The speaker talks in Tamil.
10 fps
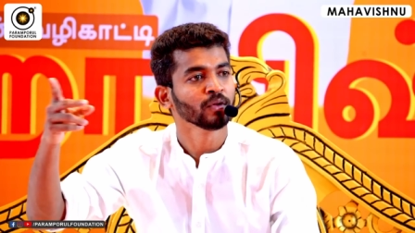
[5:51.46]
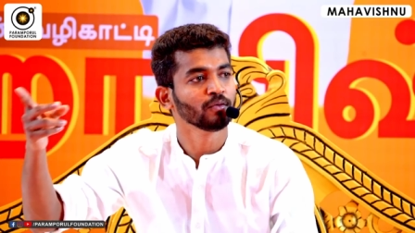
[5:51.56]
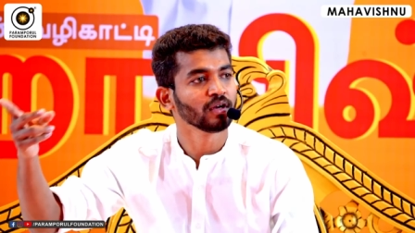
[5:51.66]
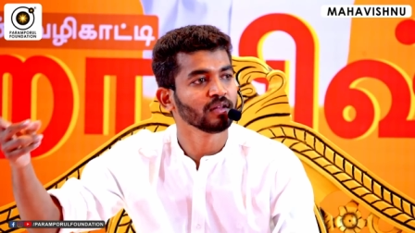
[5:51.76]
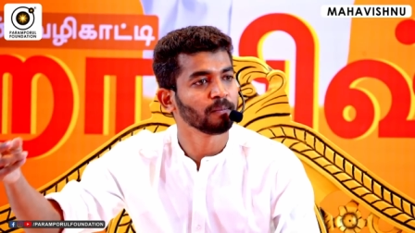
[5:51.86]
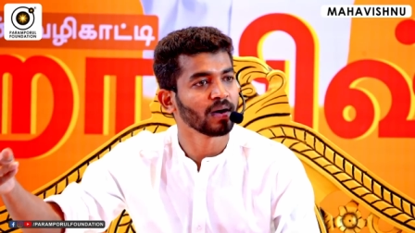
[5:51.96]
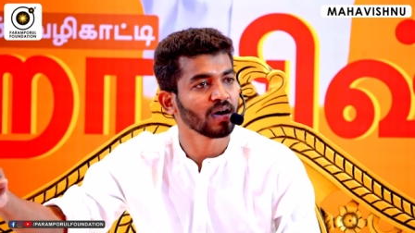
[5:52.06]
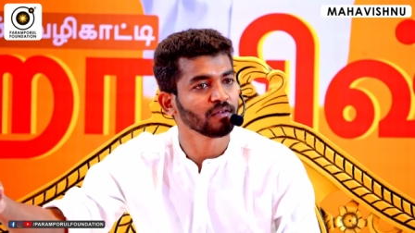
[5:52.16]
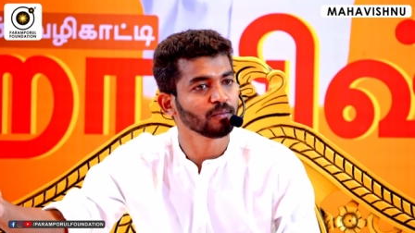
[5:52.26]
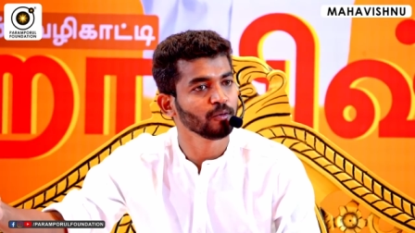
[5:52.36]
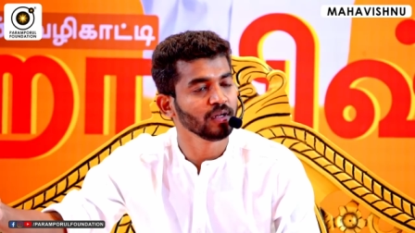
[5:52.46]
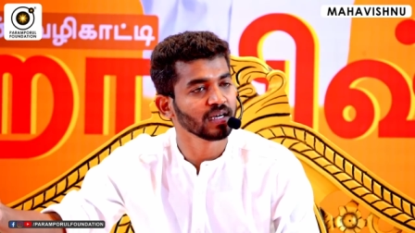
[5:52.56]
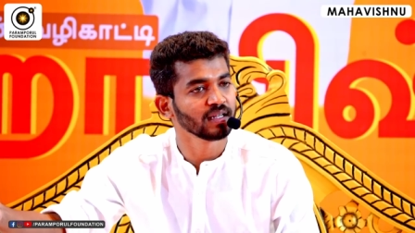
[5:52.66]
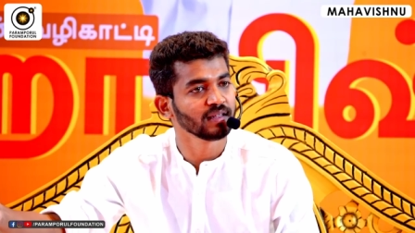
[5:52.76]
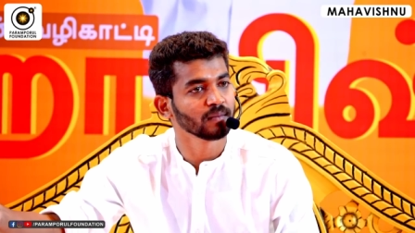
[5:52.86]
உங்களது பாவ
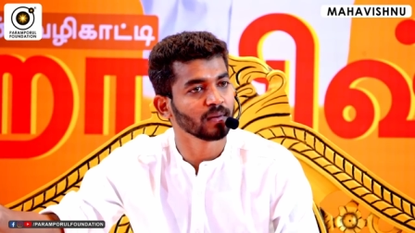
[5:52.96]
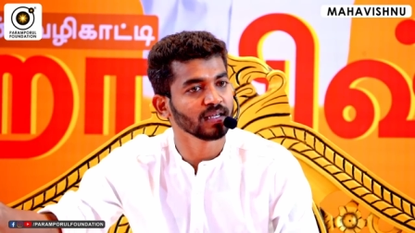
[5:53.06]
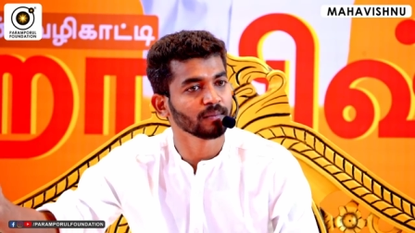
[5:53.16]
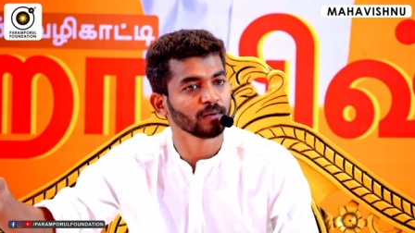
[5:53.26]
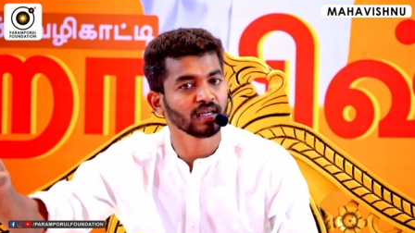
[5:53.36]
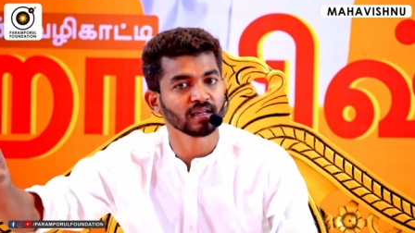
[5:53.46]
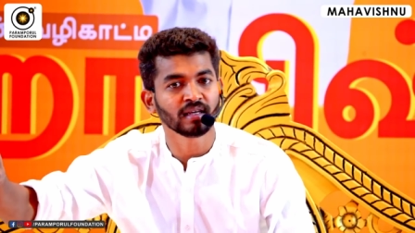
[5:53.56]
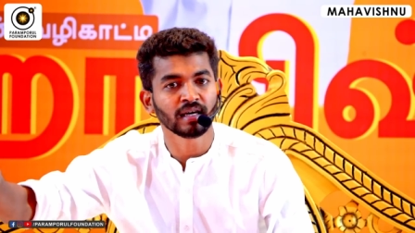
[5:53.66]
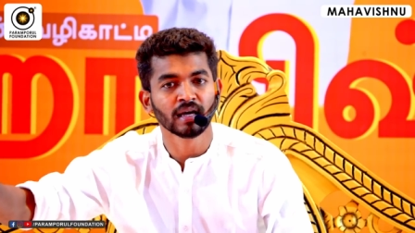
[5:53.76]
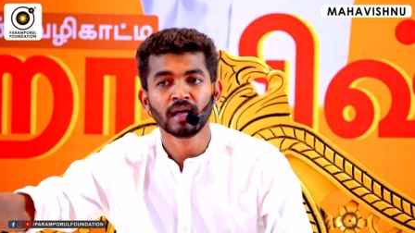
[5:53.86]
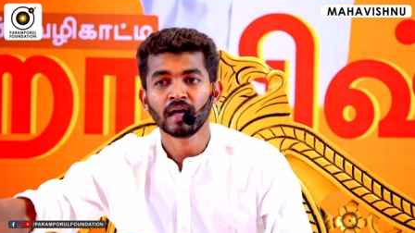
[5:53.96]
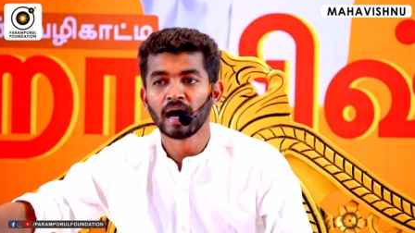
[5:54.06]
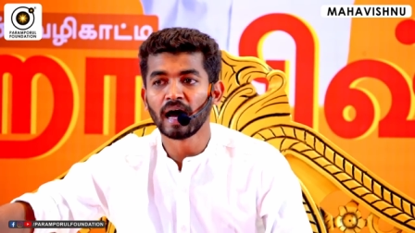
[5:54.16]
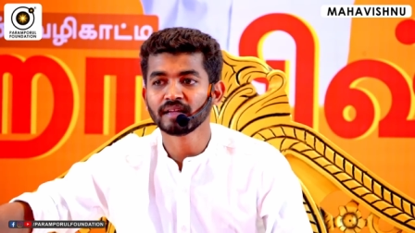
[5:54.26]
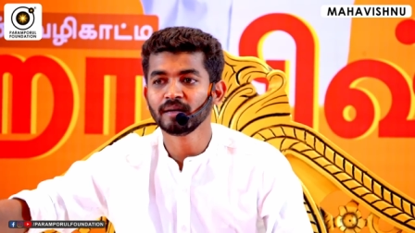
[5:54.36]
புண்ணியங்கள் தீர்மானிக்கப்படுகிறது
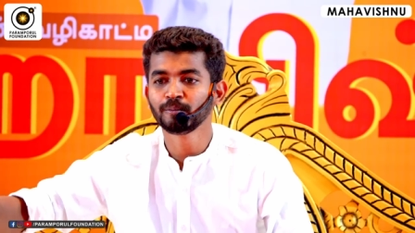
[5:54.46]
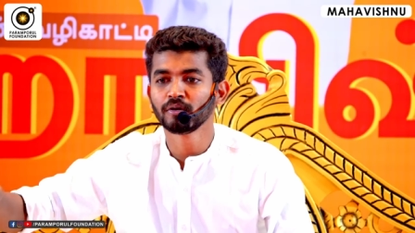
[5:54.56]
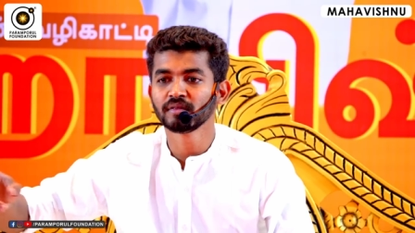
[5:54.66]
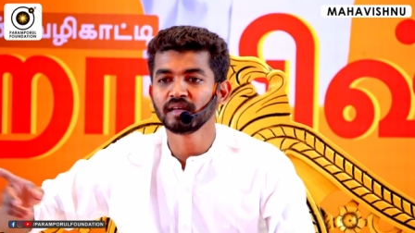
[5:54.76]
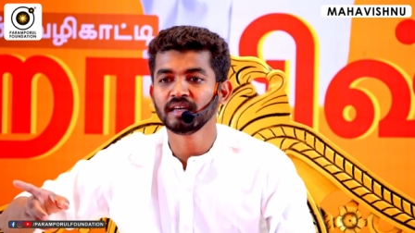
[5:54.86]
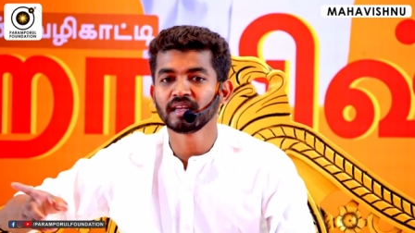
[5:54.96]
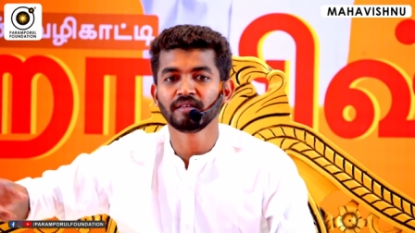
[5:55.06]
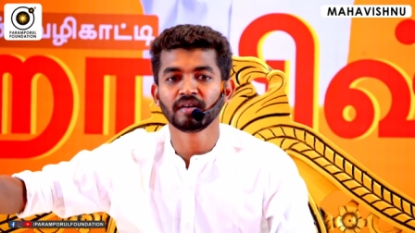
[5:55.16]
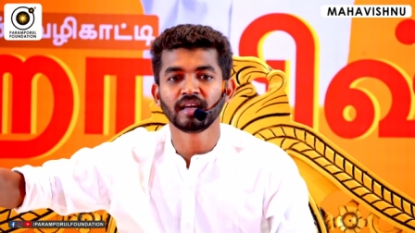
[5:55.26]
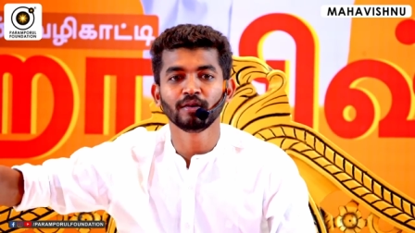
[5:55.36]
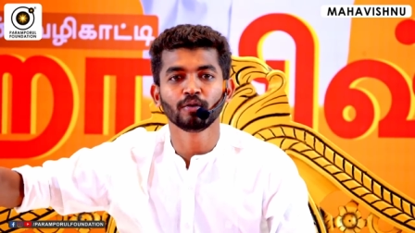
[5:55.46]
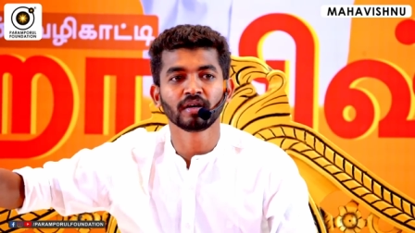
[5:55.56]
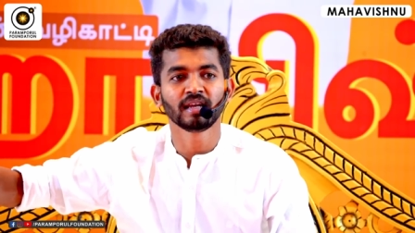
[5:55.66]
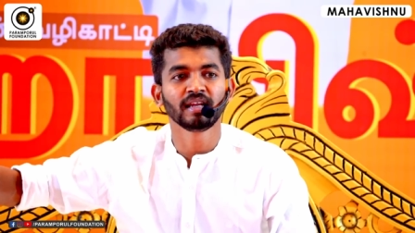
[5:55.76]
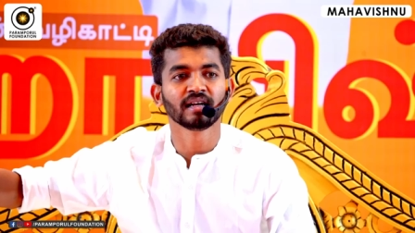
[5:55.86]
அதை பொறுத்து இறைவனை
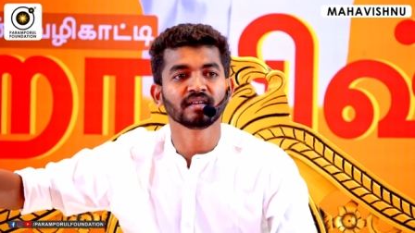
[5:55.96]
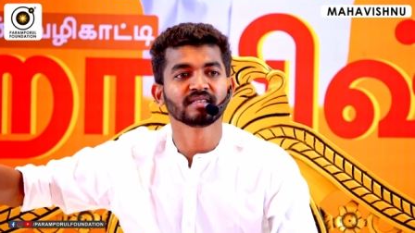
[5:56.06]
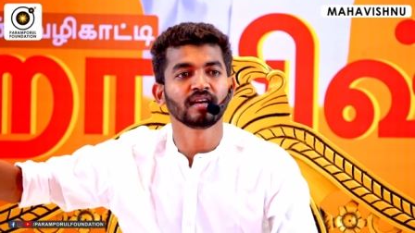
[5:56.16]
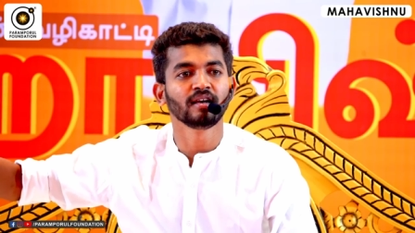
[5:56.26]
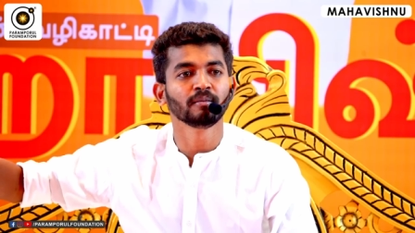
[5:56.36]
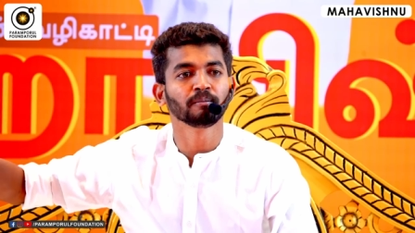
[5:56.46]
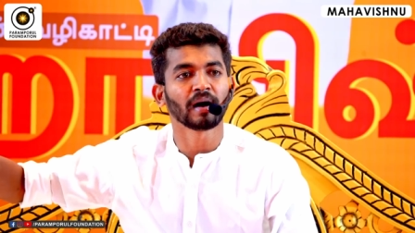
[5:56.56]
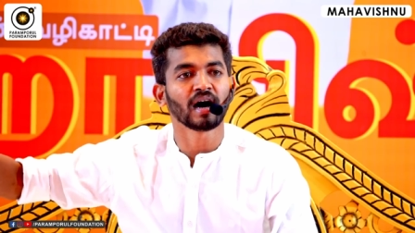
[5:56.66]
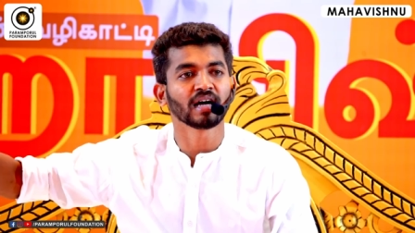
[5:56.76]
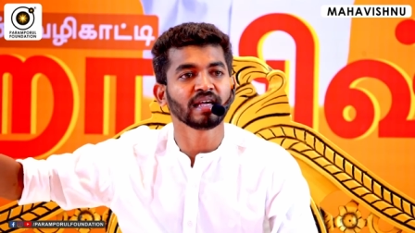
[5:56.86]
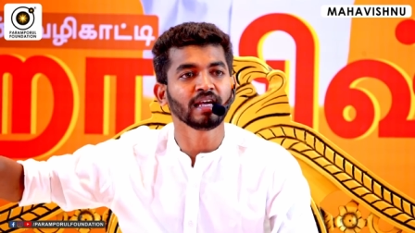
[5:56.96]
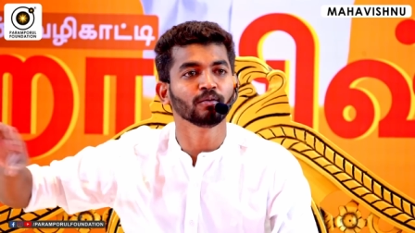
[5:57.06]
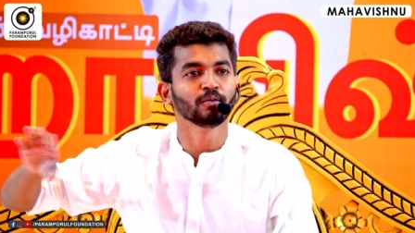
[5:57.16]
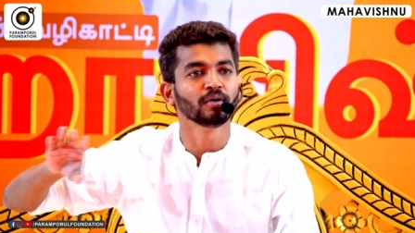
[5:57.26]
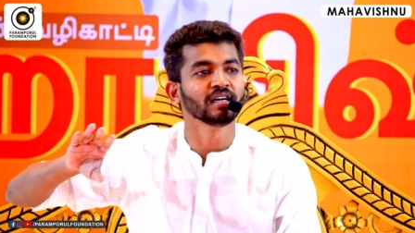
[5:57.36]
நோக்கி நீங்கள் செல்லும் பாதை
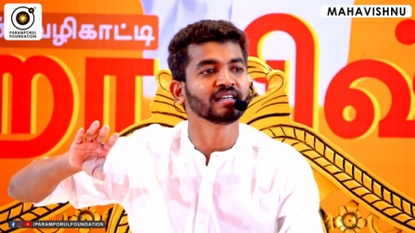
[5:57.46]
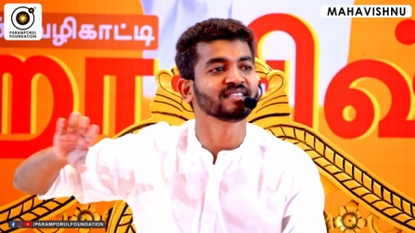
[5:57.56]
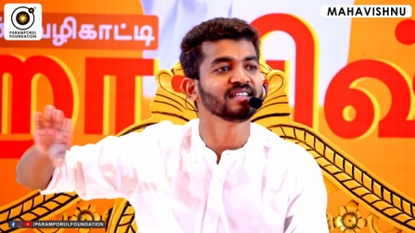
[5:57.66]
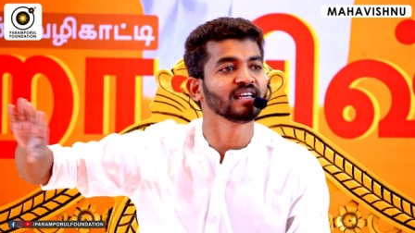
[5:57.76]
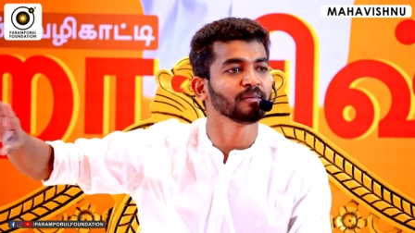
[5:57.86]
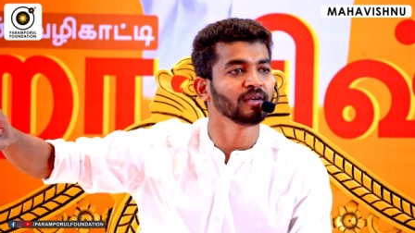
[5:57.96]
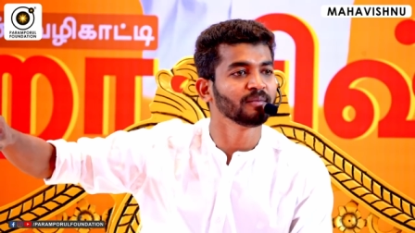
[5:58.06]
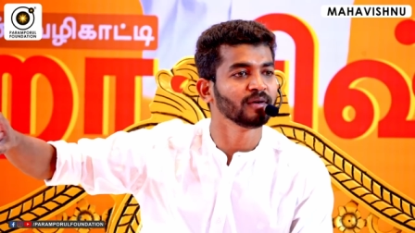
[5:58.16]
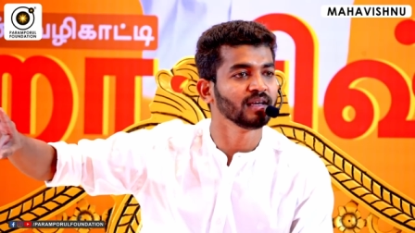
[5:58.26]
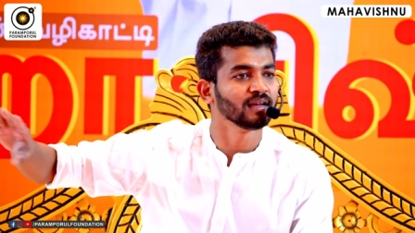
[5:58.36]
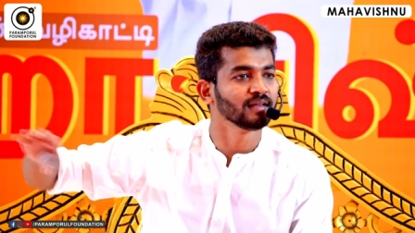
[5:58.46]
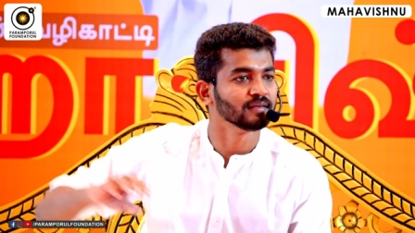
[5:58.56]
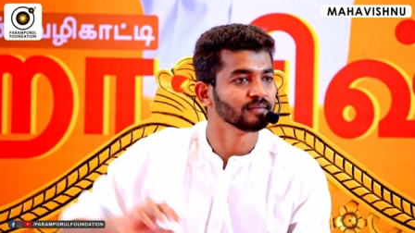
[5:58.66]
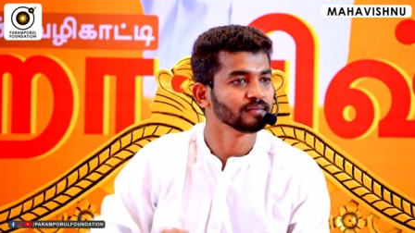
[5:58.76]
உங்களுக்கு சீரமைக்கப்படுகிறது